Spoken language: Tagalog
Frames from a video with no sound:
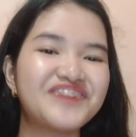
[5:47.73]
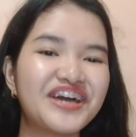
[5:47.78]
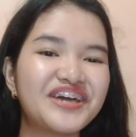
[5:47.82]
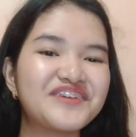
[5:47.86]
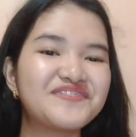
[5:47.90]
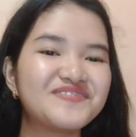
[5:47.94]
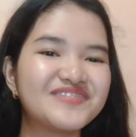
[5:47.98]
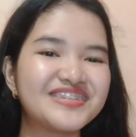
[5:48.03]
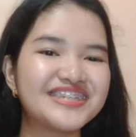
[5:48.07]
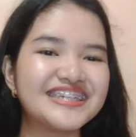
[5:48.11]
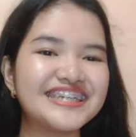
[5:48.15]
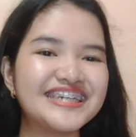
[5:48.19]

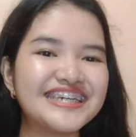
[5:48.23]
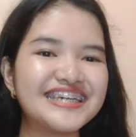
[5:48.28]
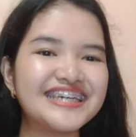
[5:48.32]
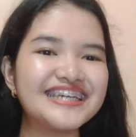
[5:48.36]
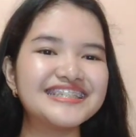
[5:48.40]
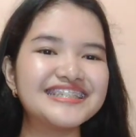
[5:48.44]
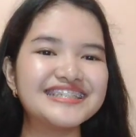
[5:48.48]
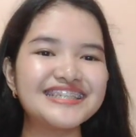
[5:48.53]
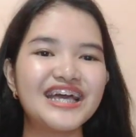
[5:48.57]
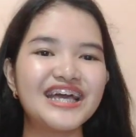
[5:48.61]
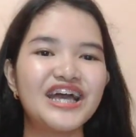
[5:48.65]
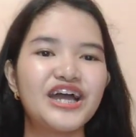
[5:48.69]
5G
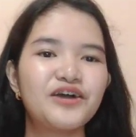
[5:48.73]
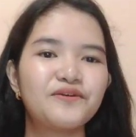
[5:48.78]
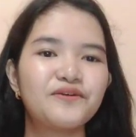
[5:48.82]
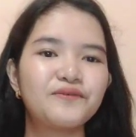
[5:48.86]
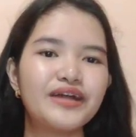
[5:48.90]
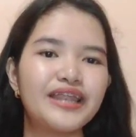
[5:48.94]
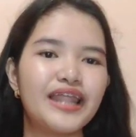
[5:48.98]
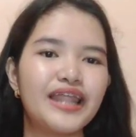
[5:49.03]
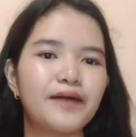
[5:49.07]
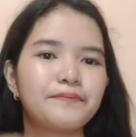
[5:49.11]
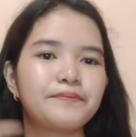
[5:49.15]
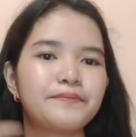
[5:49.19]
is
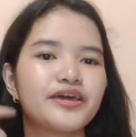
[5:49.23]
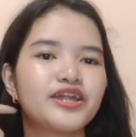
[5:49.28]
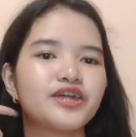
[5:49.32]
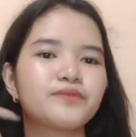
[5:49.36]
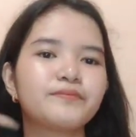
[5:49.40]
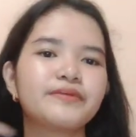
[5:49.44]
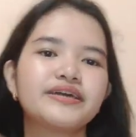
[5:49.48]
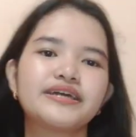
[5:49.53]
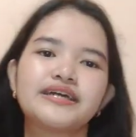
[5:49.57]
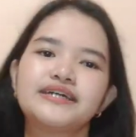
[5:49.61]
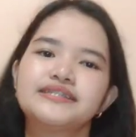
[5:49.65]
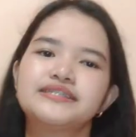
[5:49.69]
wala pero
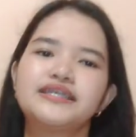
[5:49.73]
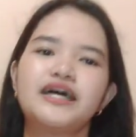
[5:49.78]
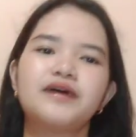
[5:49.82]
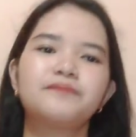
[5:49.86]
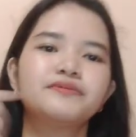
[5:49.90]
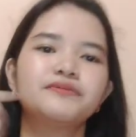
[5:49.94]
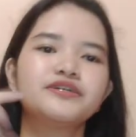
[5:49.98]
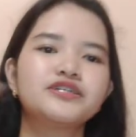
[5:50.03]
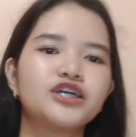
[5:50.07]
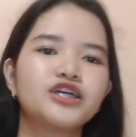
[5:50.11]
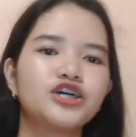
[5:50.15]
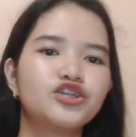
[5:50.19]
may
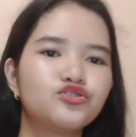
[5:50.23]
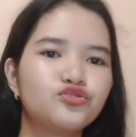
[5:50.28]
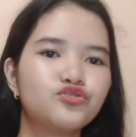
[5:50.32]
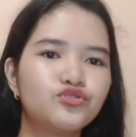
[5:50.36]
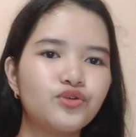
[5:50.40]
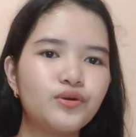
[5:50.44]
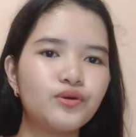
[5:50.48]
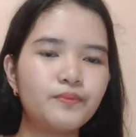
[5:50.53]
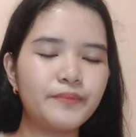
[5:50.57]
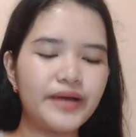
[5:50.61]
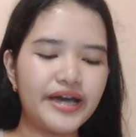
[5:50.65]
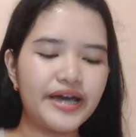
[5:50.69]
kasama siya
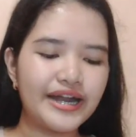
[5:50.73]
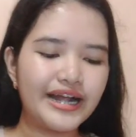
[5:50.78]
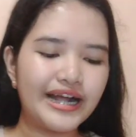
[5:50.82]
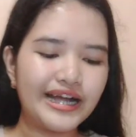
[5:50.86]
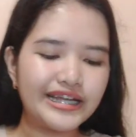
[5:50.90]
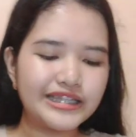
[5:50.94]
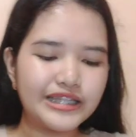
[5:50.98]
nung parang